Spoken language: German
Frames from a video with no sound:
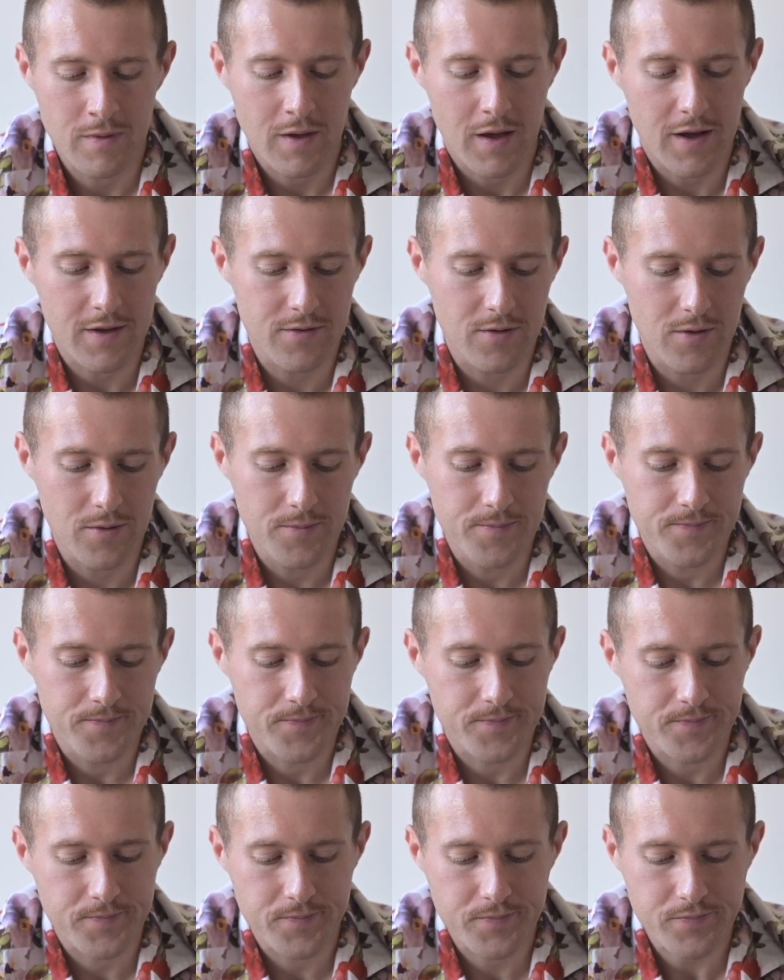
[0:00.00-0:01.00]
Also
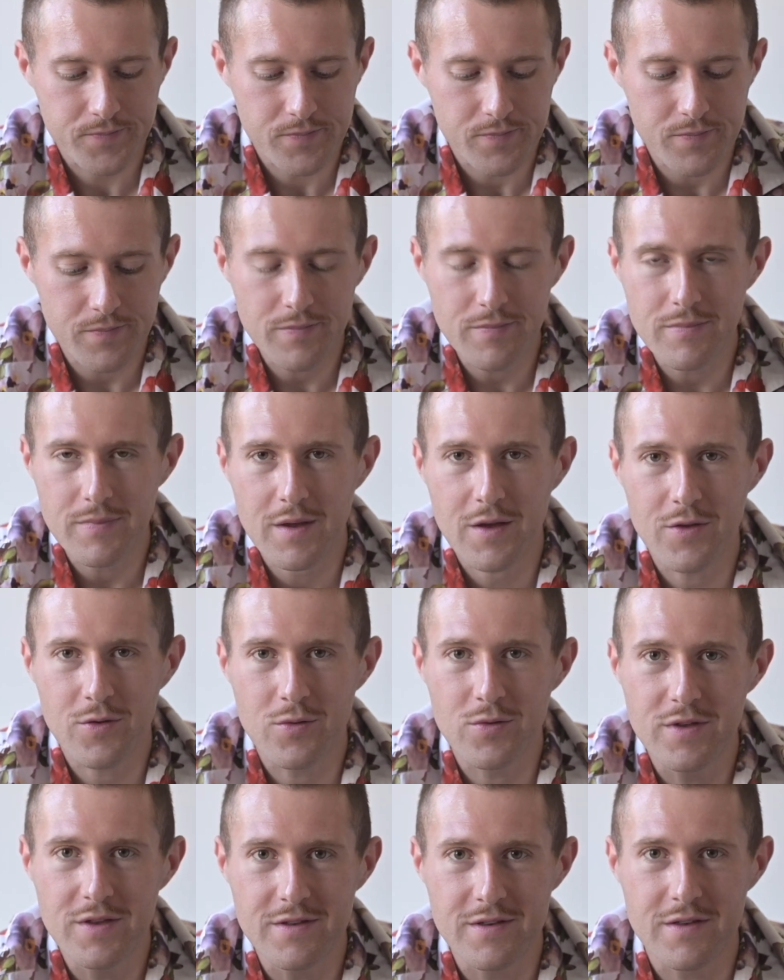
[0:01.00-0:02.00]
also
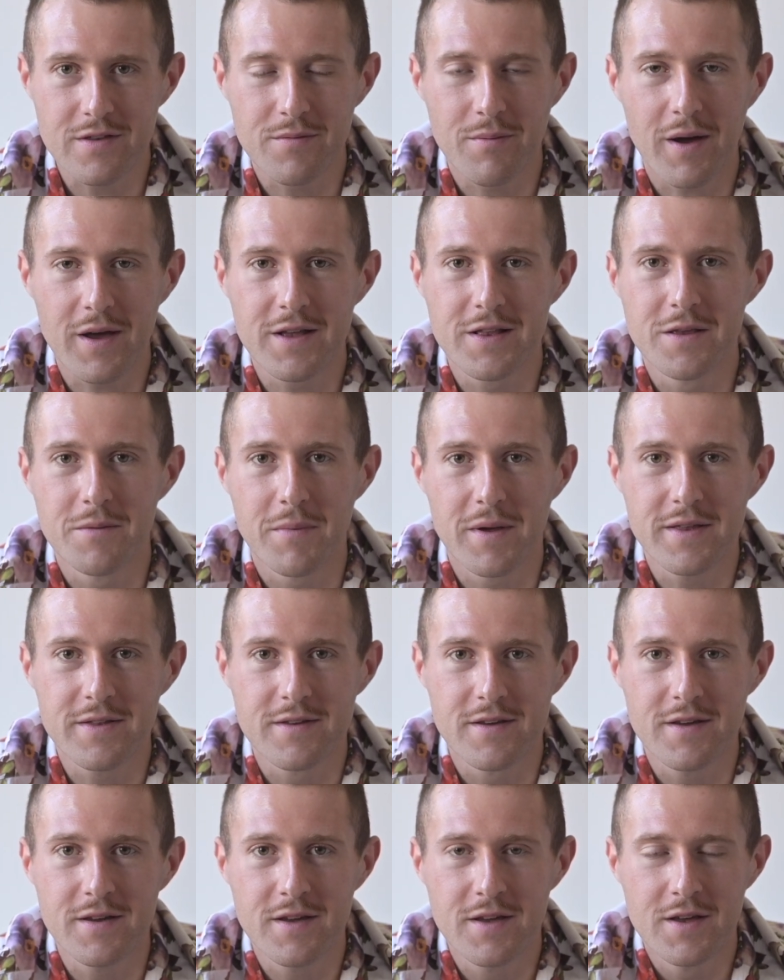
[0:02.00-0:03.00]
diese zwei
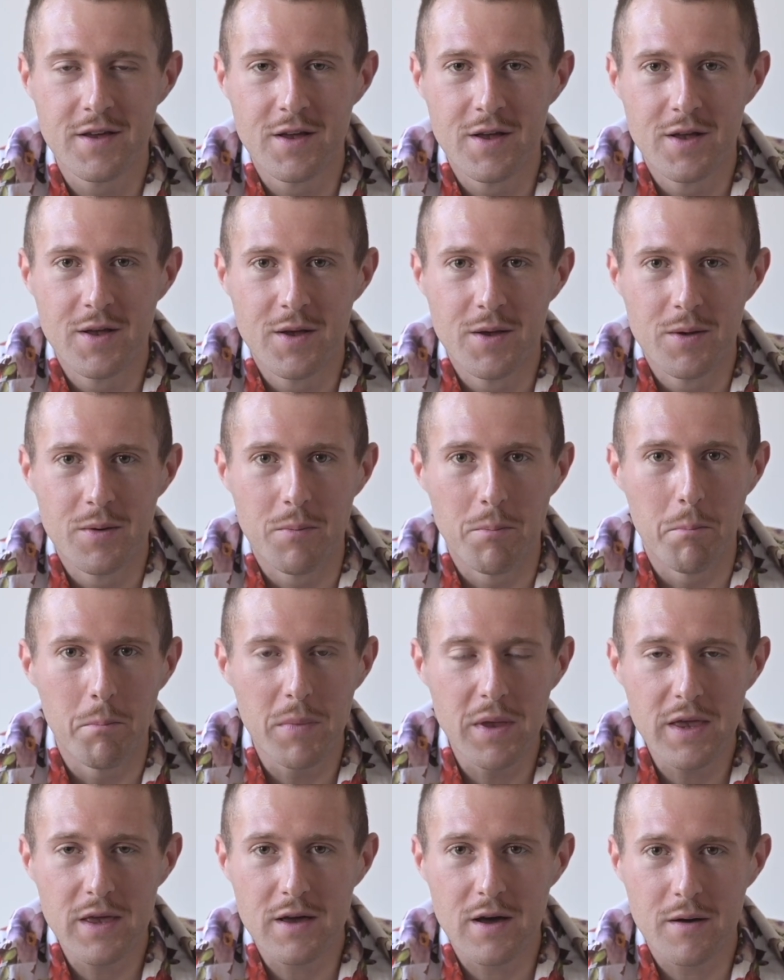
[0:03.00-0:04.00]
Elemente,
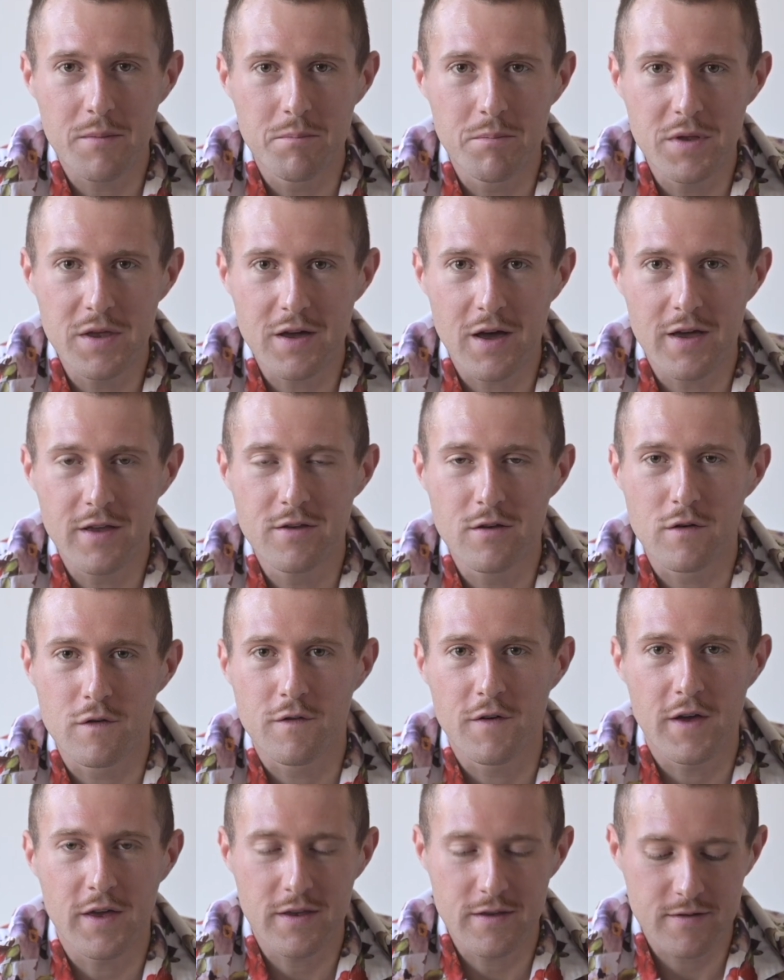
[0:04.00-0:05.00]
mega, mega in your
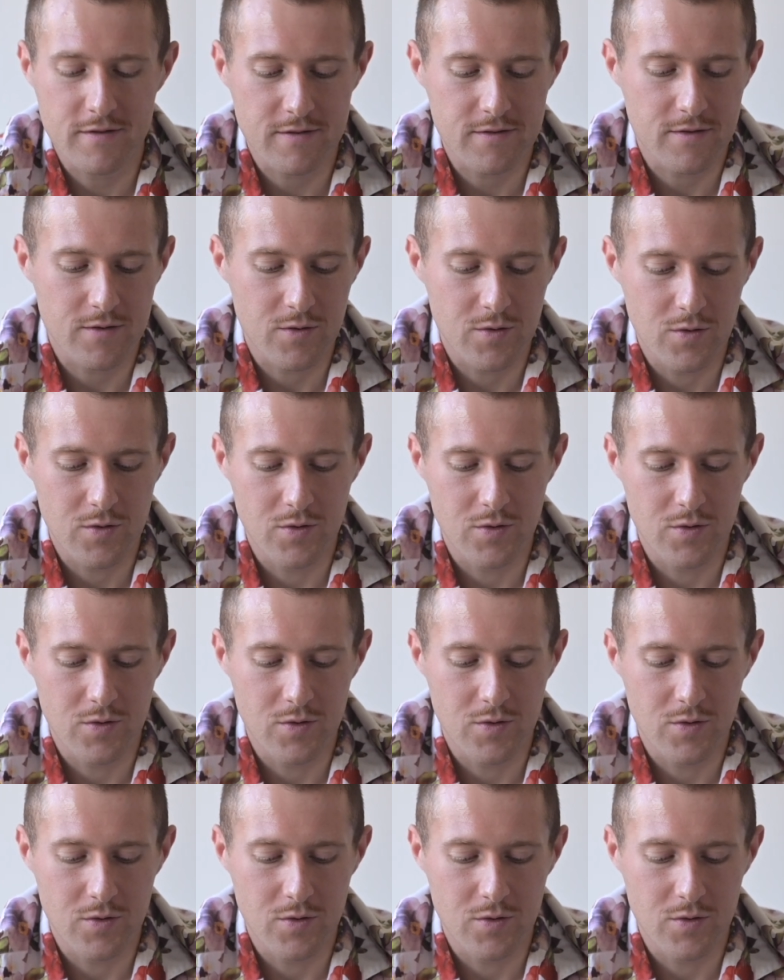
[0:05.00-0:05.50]
face